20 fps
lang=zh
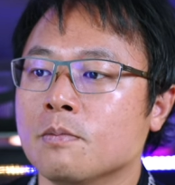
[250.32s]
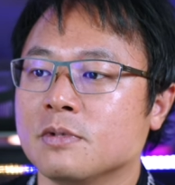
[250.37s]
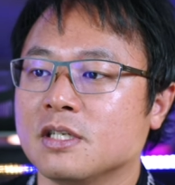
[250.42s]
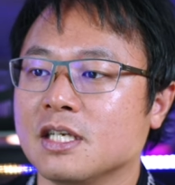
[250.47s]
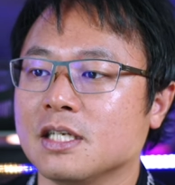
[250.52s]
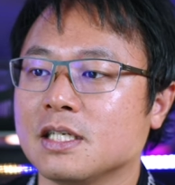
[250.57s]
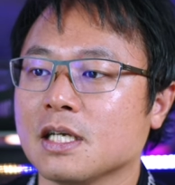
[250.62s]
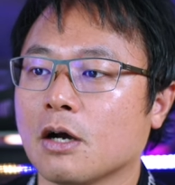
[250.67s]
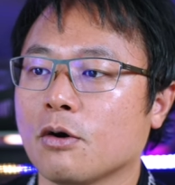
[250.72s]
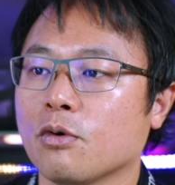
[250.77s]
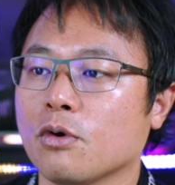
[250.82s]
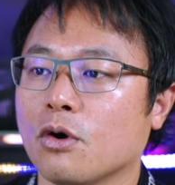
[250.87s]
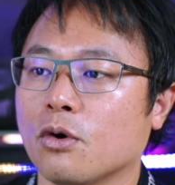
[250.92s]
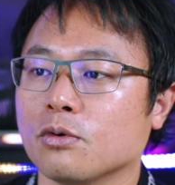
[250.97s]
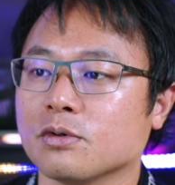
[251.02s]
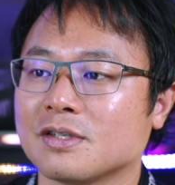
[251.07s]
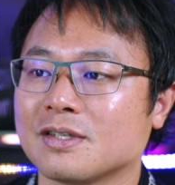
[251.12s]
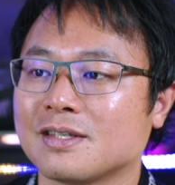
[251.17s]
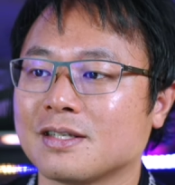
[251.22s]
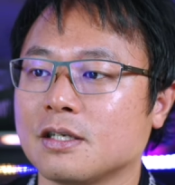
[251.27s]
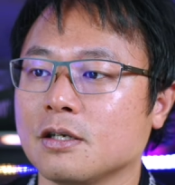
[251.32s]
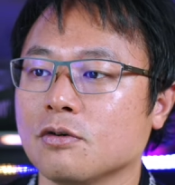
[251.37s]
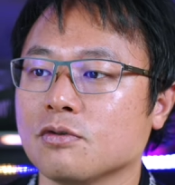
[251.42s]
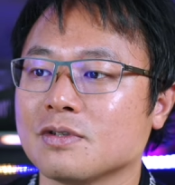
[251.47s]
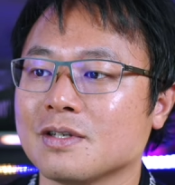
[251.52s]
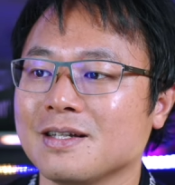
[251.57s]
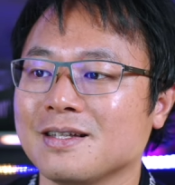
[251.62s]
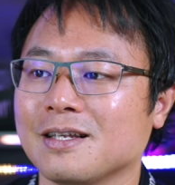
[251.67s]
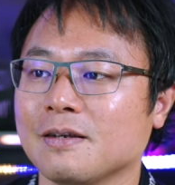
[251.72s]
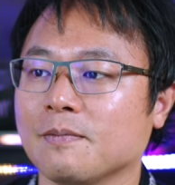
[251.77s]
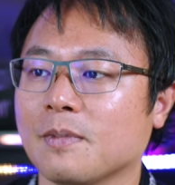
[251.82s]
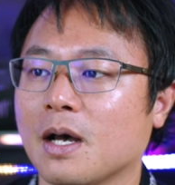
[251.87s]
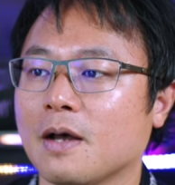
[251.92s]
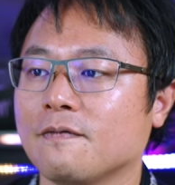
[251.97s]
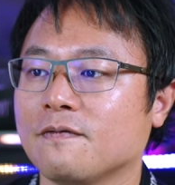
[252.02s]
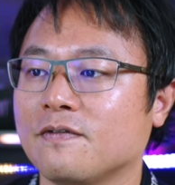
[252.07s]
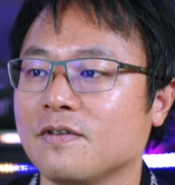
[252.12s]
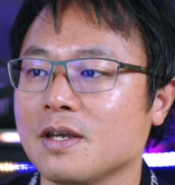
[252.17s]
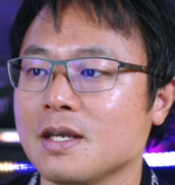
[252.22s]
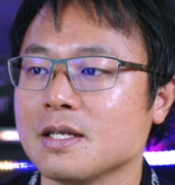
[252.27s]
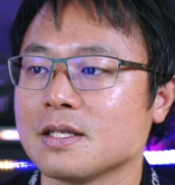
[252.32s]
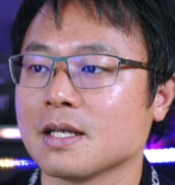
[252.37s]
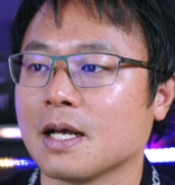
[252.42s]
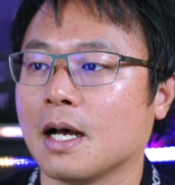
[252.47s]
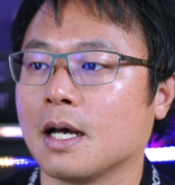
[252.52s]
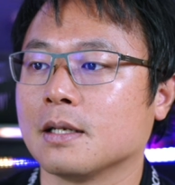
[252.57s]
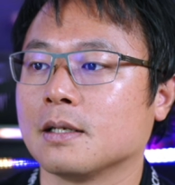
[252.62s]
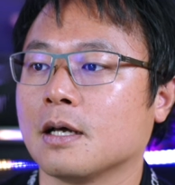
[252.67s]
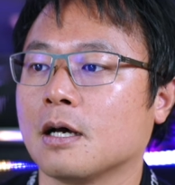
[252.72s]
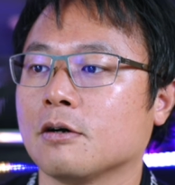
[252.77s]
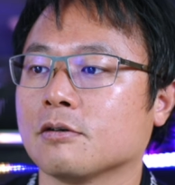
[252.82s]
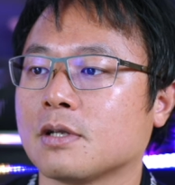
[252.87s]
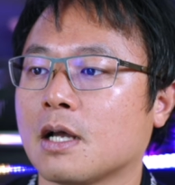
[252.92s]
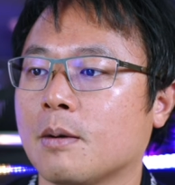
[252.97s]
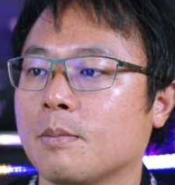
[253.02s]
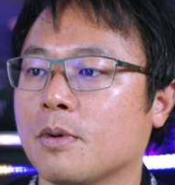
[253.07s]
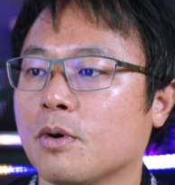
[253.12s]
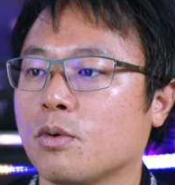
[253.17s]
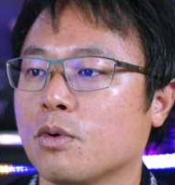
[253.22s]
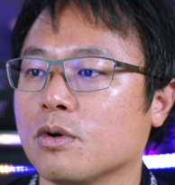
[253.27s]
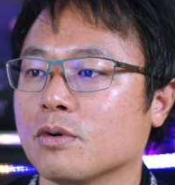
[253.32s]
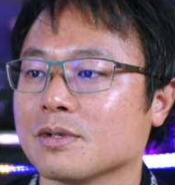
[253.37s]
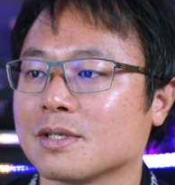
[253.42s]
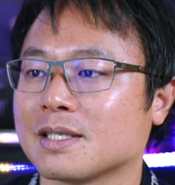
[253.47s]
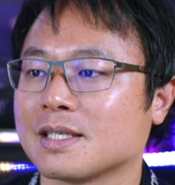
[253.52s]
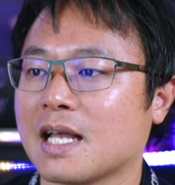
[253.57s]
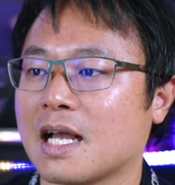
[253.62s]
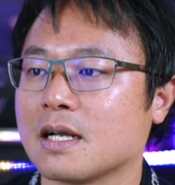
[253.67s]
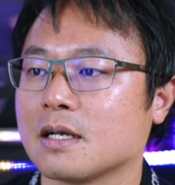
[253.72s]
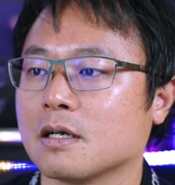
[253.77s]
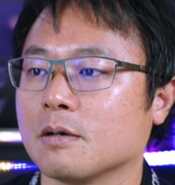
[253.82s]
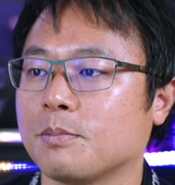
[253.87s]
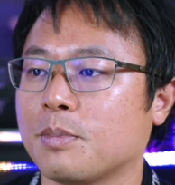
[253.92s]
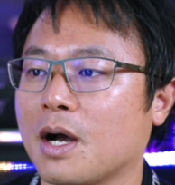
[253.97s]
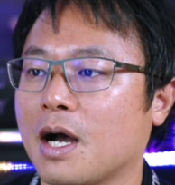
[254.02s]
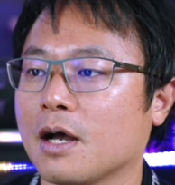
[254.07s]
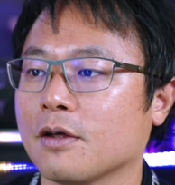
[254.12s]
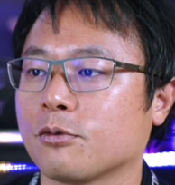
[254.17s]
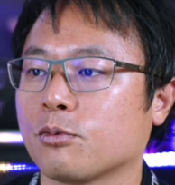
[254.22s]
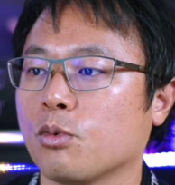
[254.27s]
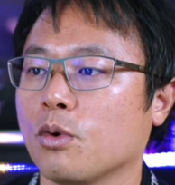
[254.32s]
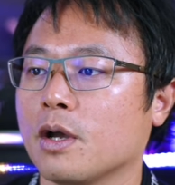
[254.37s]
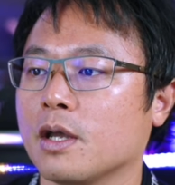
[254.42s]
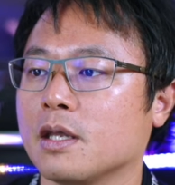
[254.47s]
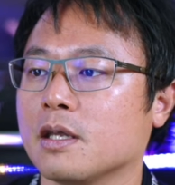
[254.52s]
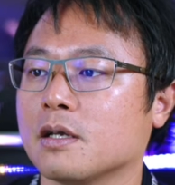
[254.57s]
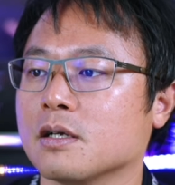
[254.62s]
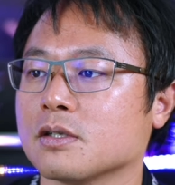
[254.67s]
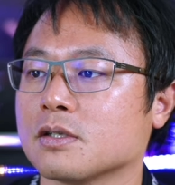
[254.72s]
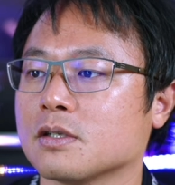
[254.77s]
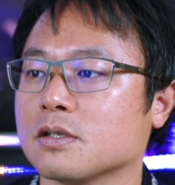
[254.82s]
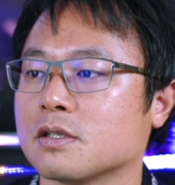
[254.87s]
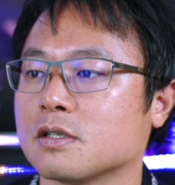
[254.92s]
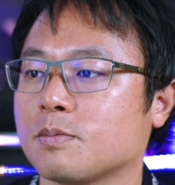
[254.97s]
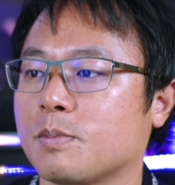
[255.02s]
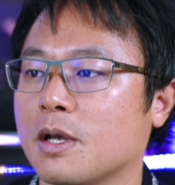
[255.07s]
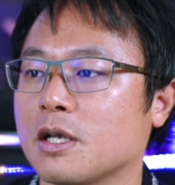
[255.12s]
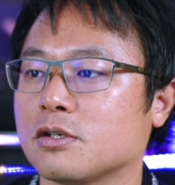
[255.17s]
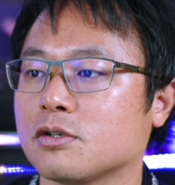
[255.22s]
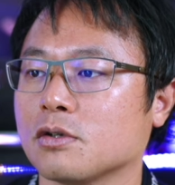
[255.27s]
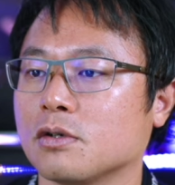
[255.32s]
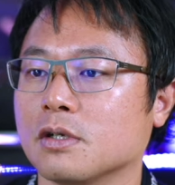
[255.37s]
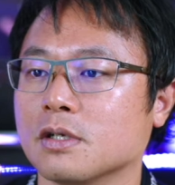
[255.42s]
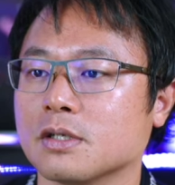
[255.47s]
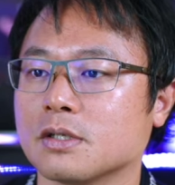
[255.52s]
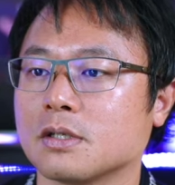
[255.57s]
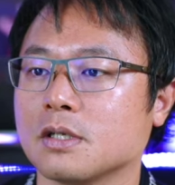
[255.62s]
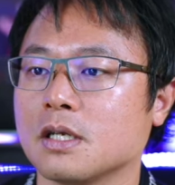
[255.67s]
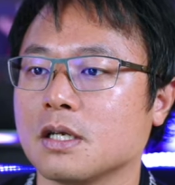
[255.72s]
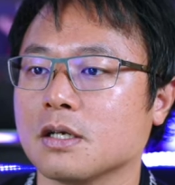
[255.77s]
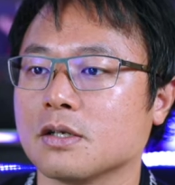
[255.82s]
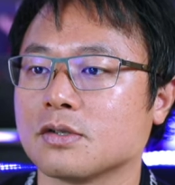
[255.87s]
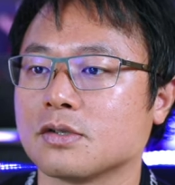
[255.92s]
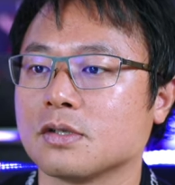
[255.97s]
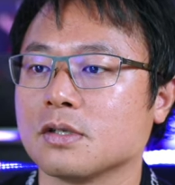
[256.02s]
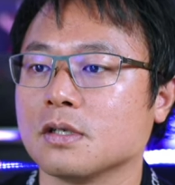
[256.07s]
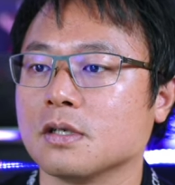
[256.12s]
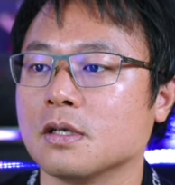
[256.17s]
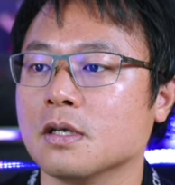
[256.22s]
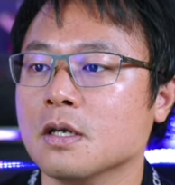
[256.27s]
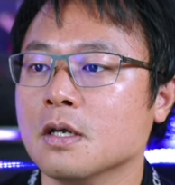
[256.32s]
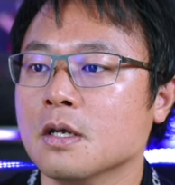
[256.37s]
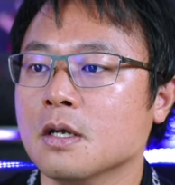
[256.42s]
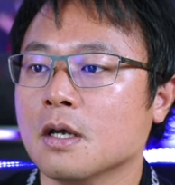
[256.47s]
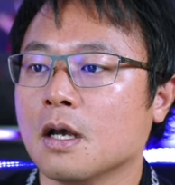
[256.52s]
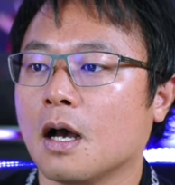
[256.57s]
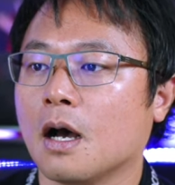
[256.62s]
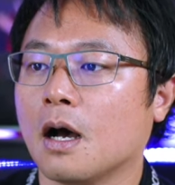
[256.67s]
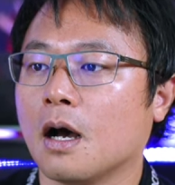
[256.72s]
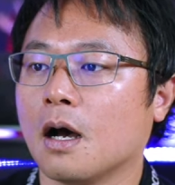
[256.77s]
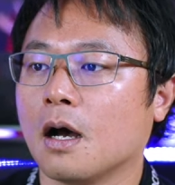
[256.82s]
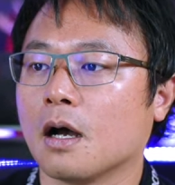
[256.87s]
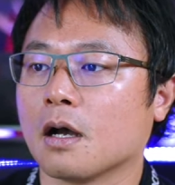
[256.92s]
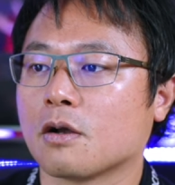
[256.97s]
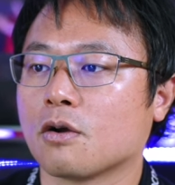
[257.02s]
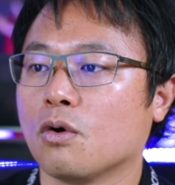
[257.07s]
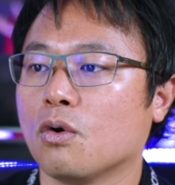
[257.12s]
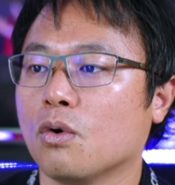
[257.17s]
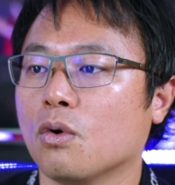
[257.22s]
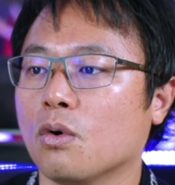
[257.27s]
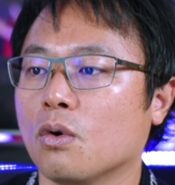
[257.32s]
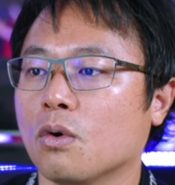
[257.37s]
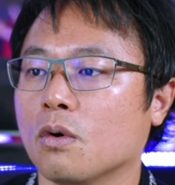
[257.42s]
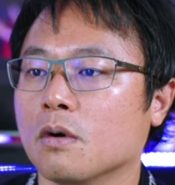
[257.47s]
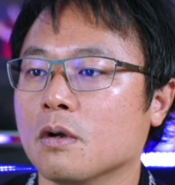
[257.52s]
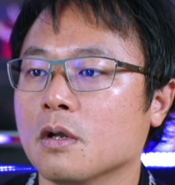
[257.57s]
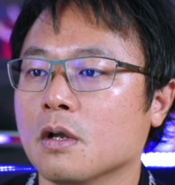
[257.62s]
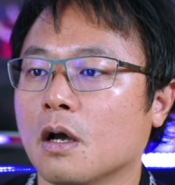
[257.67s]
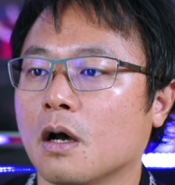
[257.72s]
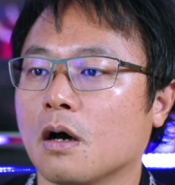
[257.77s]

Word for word: 即将会有 Skills in Demand Visa， 然后他们会有三个 pathway， 一个是 Specialist， 一个是啊、呃、Core，